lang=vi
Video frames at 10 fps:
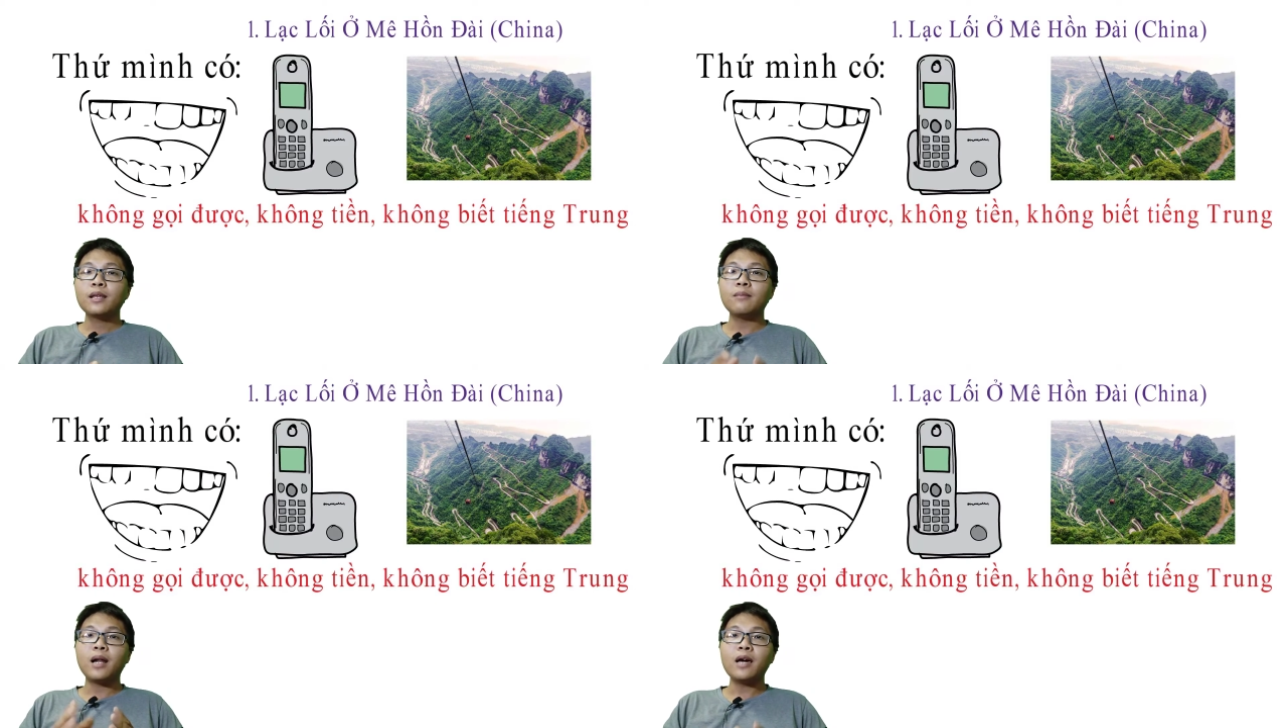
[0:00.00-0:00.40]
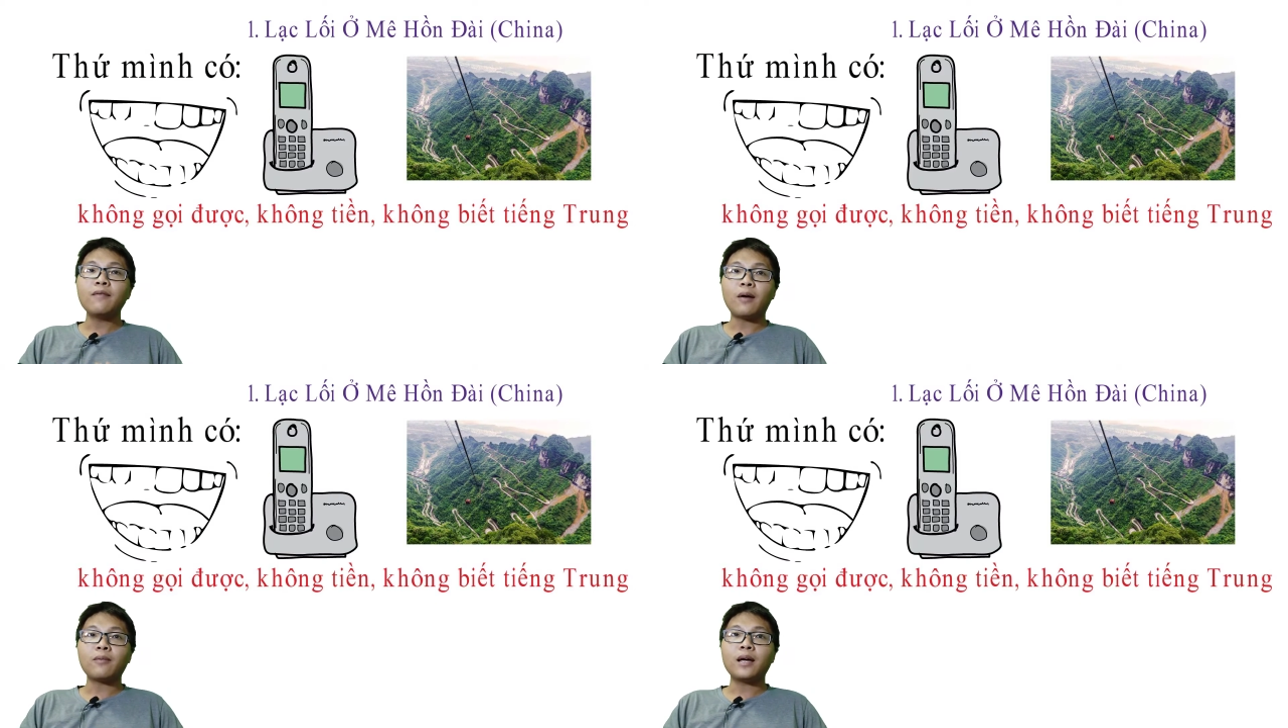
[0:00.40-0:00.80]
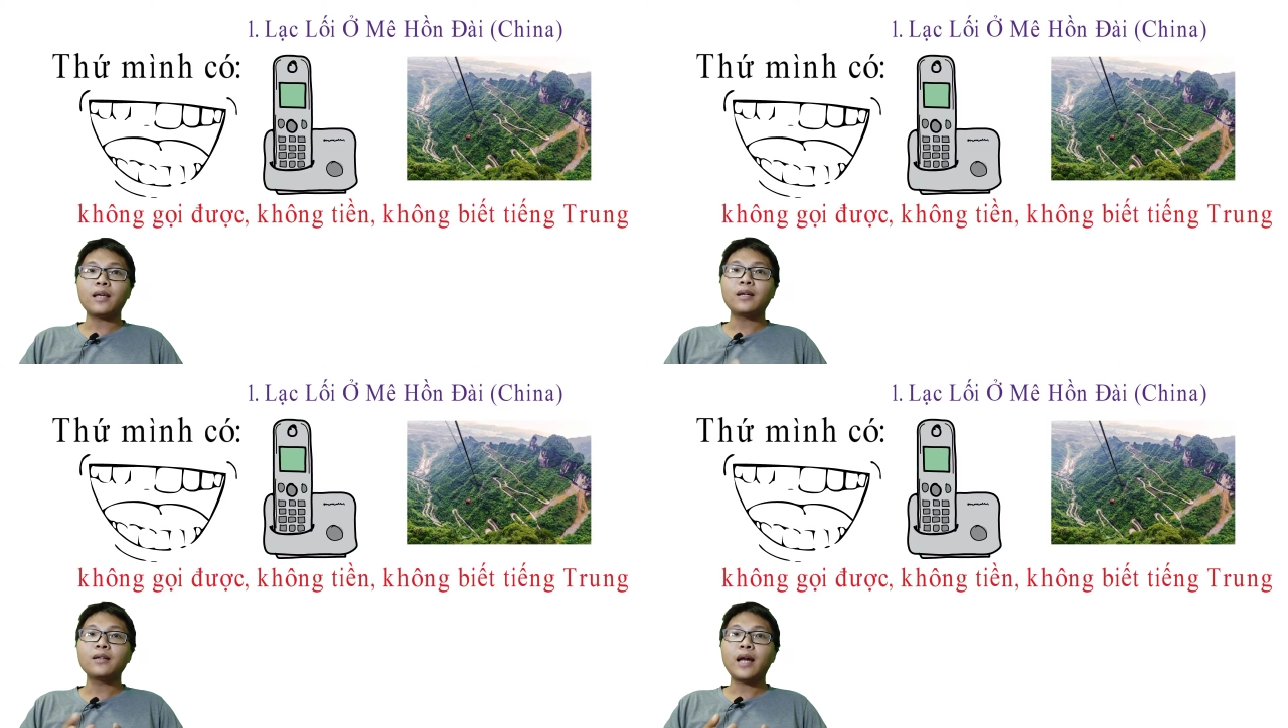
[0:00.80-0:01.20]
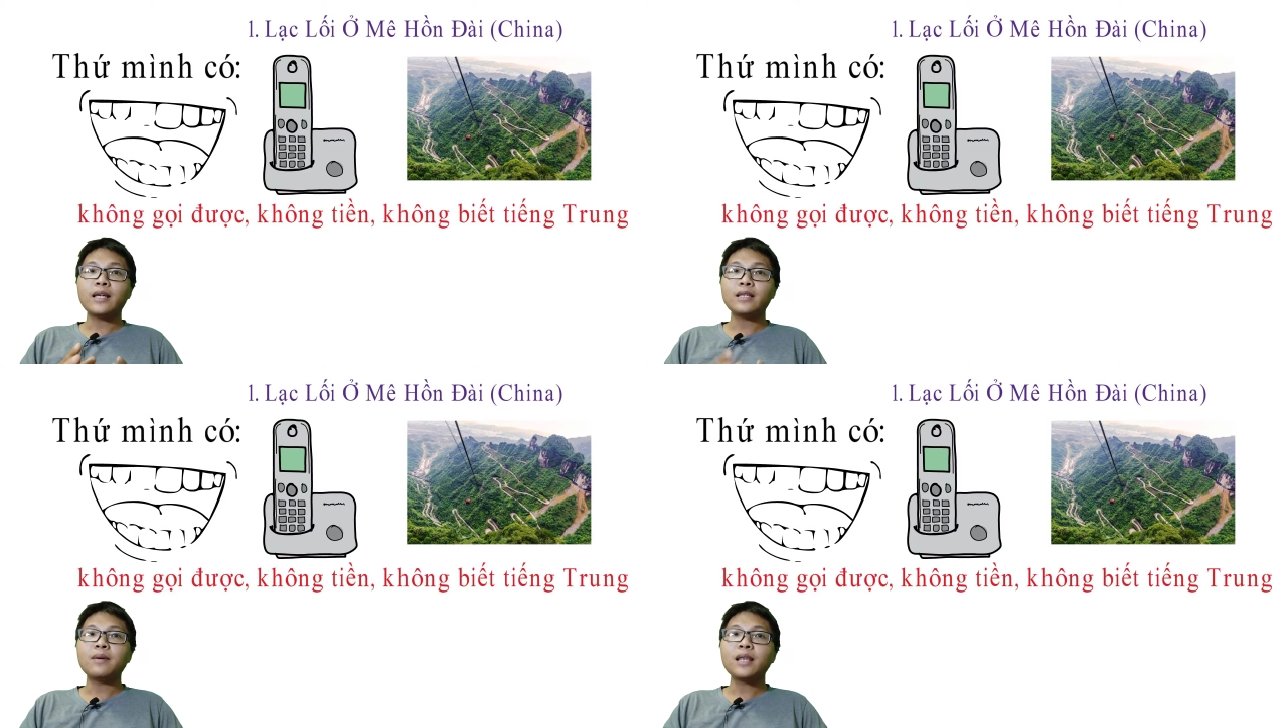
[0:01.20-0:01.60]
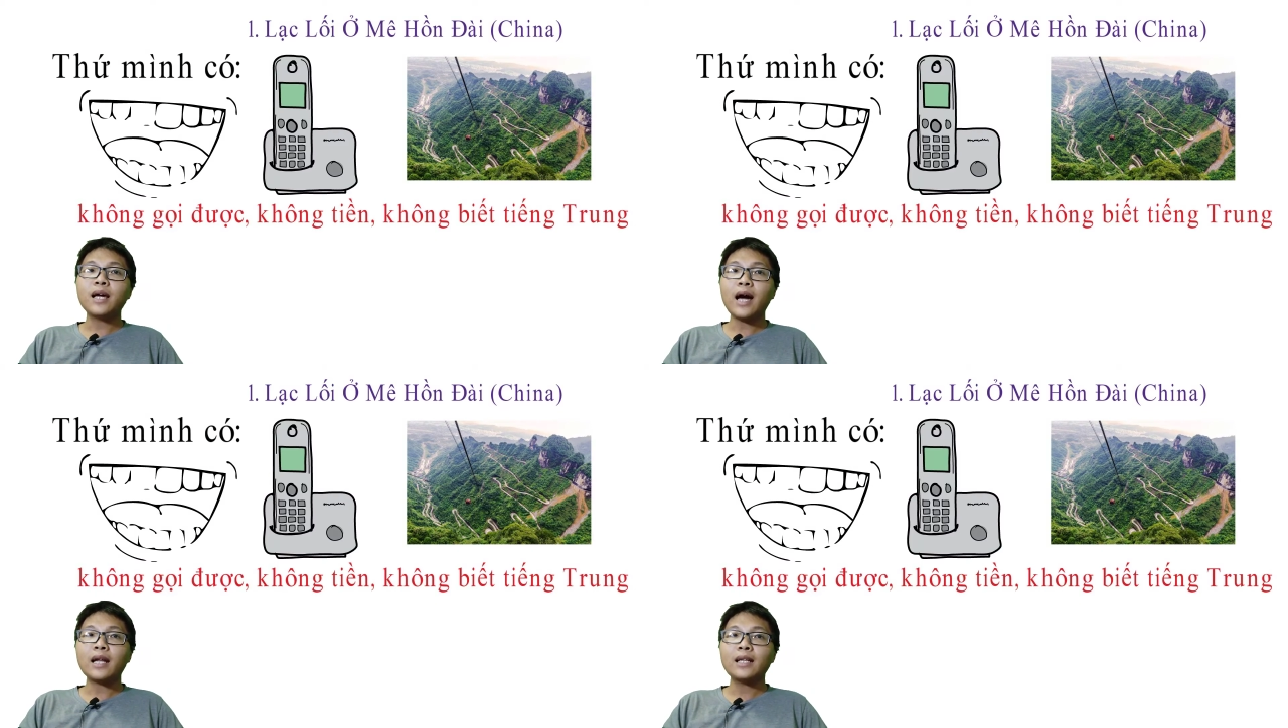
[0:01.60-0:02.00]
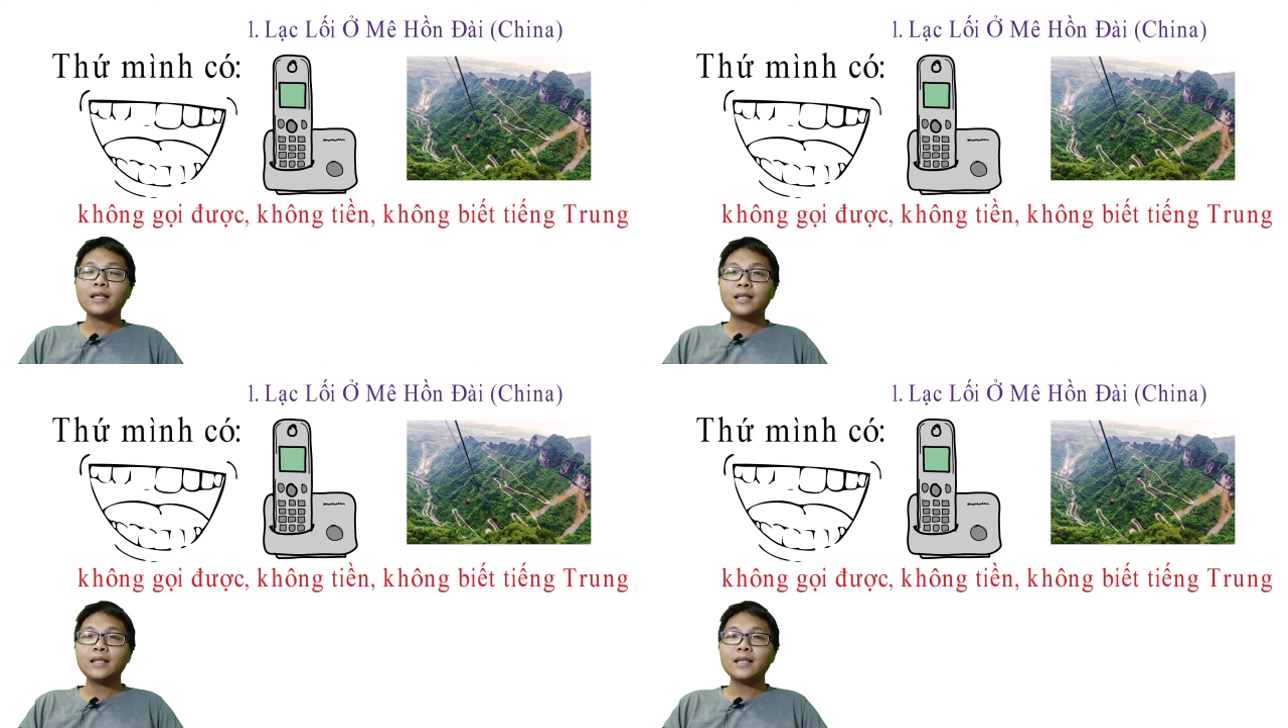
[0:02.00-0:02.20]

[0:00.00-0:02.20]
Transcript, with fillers: thì mình hy vọng là những người này sẽ biết tiếng Anh